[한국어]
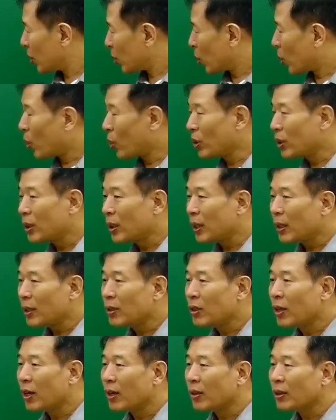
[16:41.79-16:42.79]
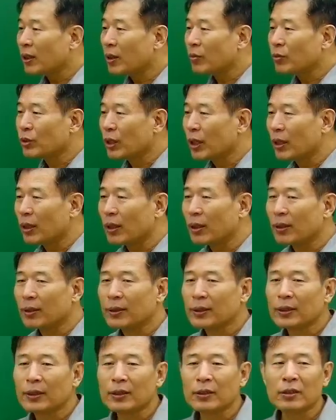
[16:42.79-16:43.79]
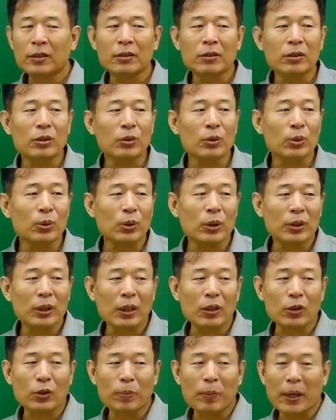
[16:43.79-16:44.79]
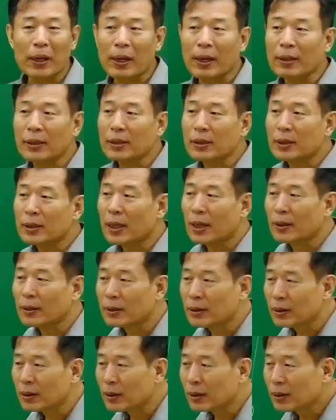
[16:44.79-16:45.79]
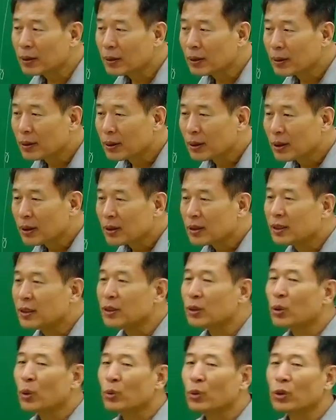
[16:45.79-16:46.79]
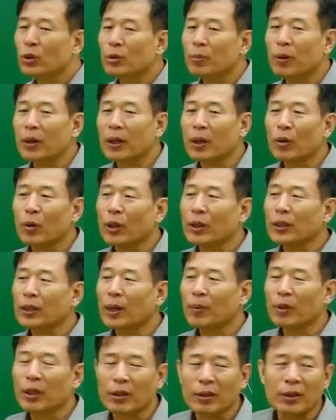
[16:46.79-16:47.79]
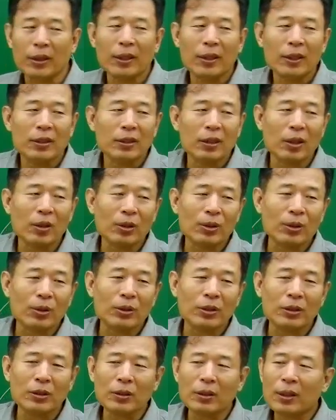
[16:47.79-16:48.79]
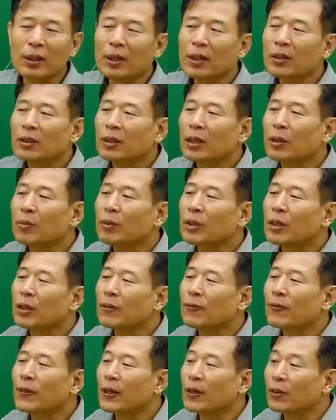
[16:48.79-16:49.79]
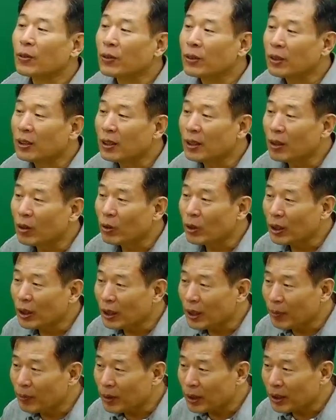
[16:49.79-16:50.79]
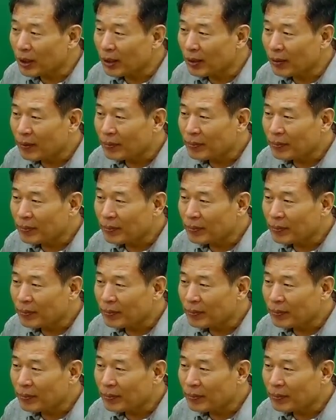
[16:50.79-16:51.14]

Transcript: 공기의 저항 때문에 특정 속도 이상으로 빨라지지 않는 그 속도를 뭐라고 하느냐면 영어로는 터미널 웰로시티라고 얘기를 합니다.